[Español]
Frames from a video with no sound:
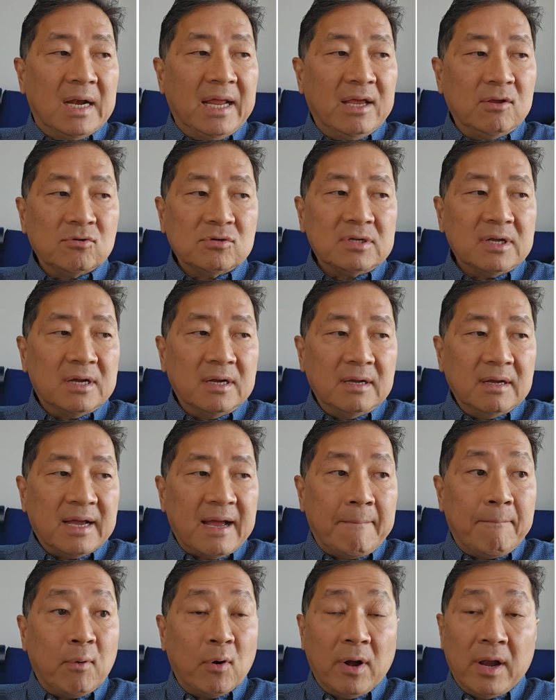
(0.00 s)
eh, en
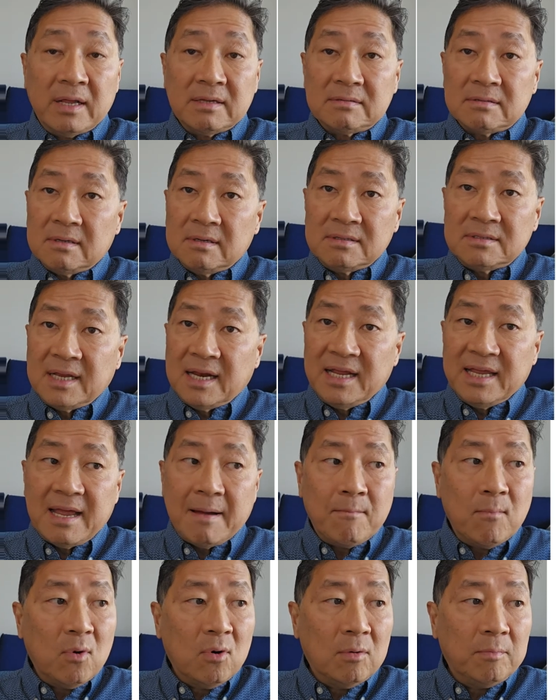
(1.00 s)
japonés se le
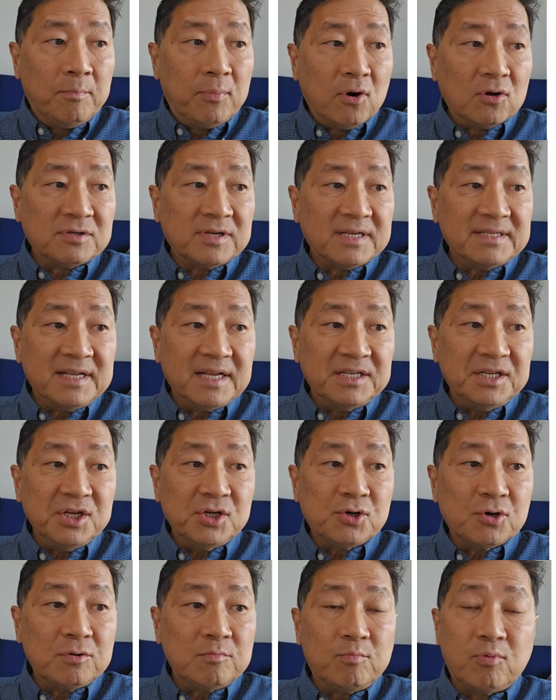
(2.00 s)
llamó Process
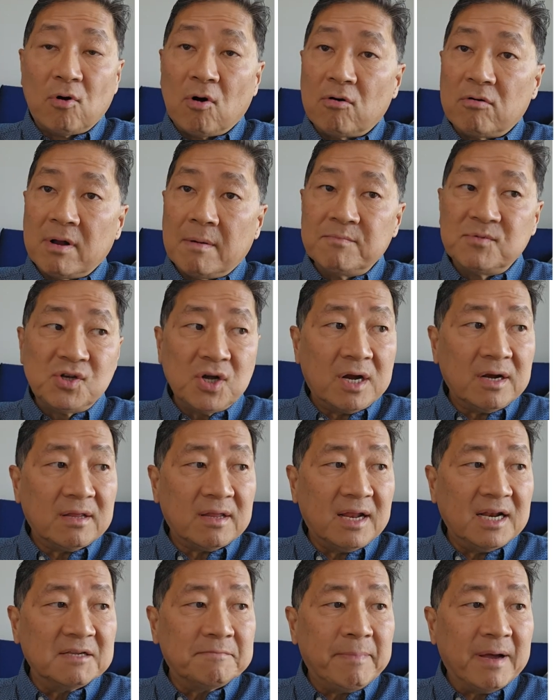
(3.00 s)
Decision Program Chart.
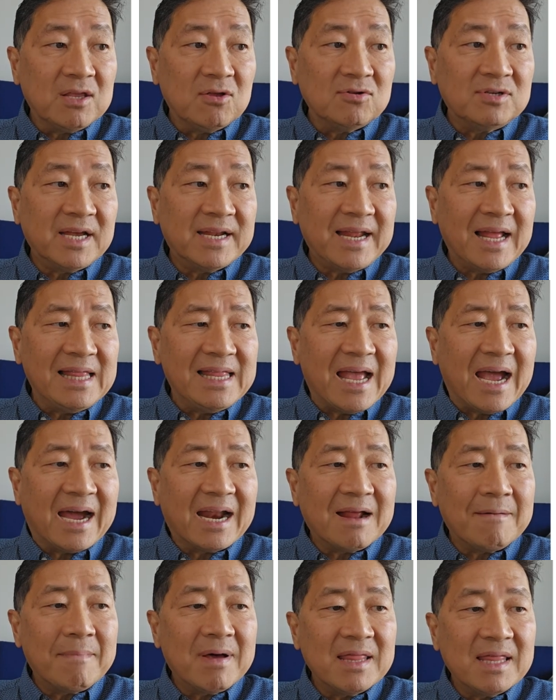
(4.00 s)
En español sería el
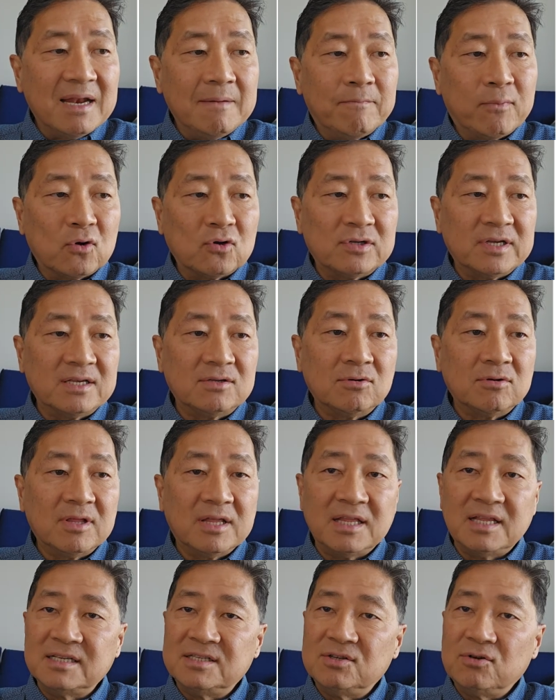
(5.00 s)
diagrama del proceso
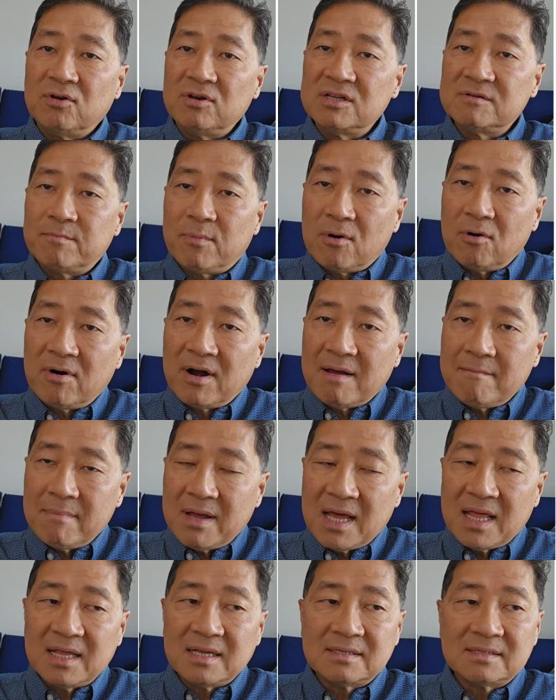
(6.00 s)
de decisiones
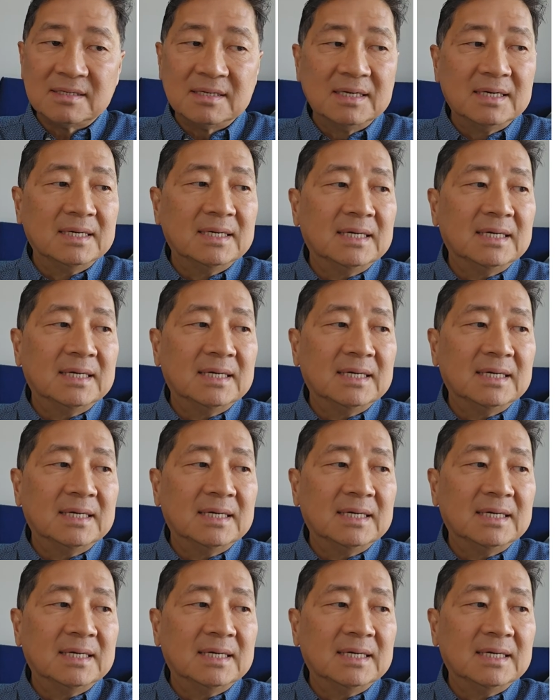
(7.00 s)
programadas.